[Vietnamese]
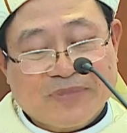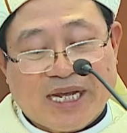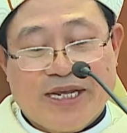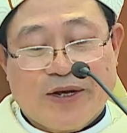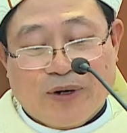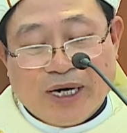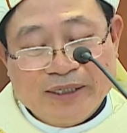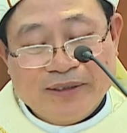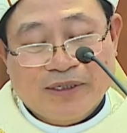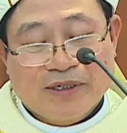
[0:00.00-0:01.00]
Để hiểu
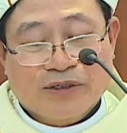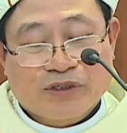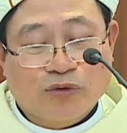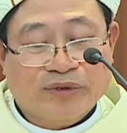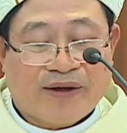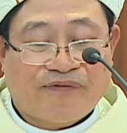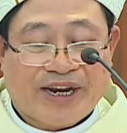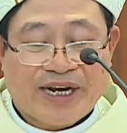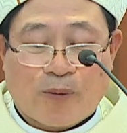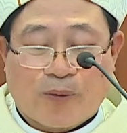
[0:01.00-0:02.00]
hơn, chúng ta
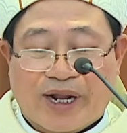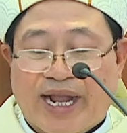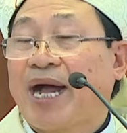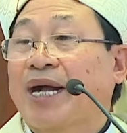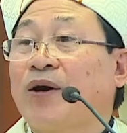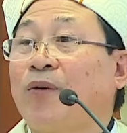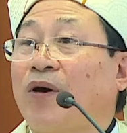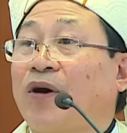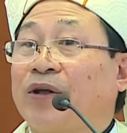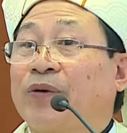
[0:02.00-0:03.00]
phải đọc cả câu
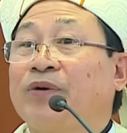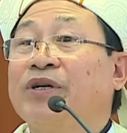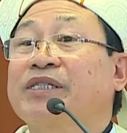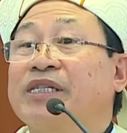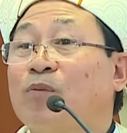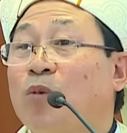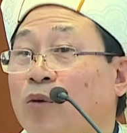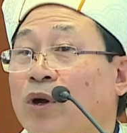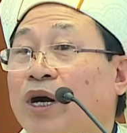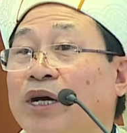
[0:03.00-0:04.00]
hỏi của Đức Giám
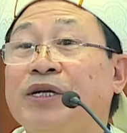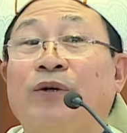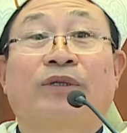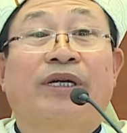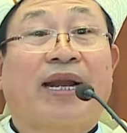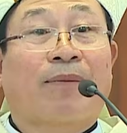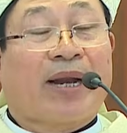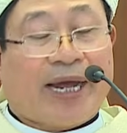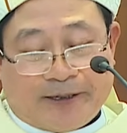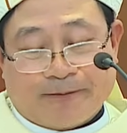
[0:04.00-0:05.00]
Mục ở điều thứ năm
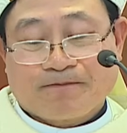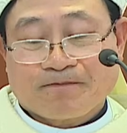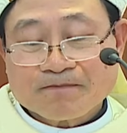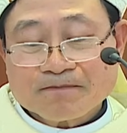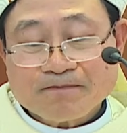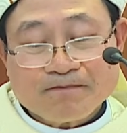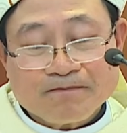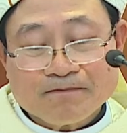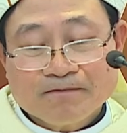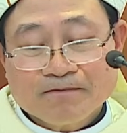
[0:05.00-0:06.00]
này.
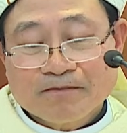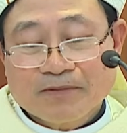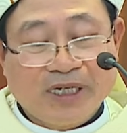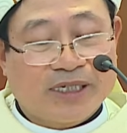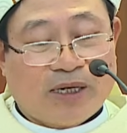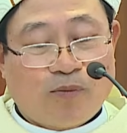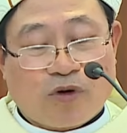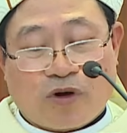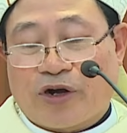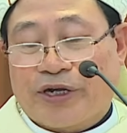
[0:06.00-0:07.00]
Đức Giám
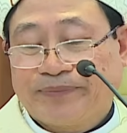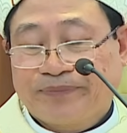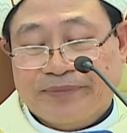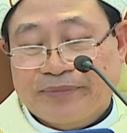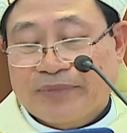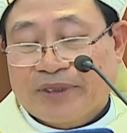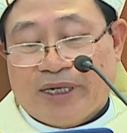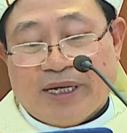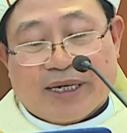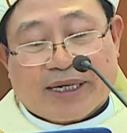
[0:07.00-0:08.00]
Mục hỏi
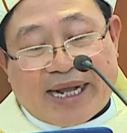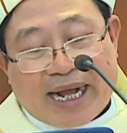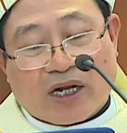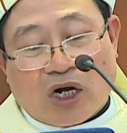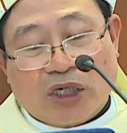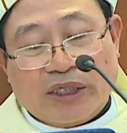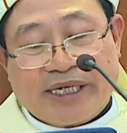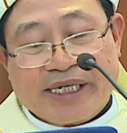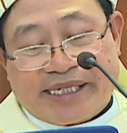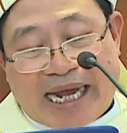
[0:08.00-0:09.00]
Các con
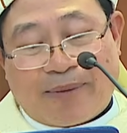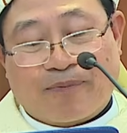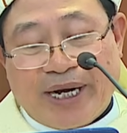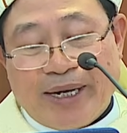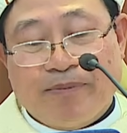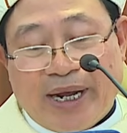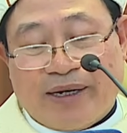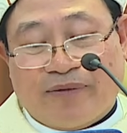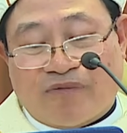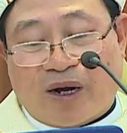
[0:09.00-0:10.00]
sẽ chạm đến
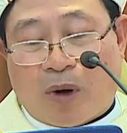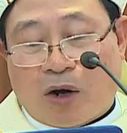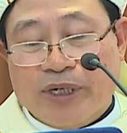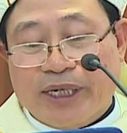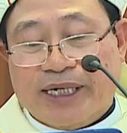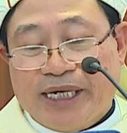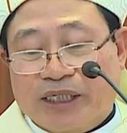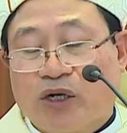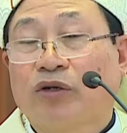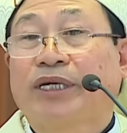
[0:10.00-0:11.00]
mình và máu Đức
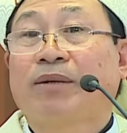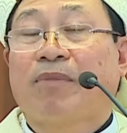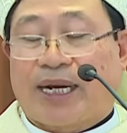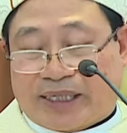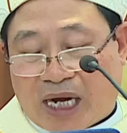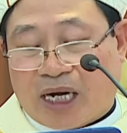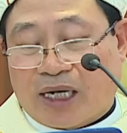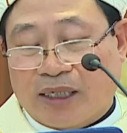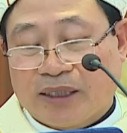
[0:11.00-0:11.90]
Kitô trên bàn thờ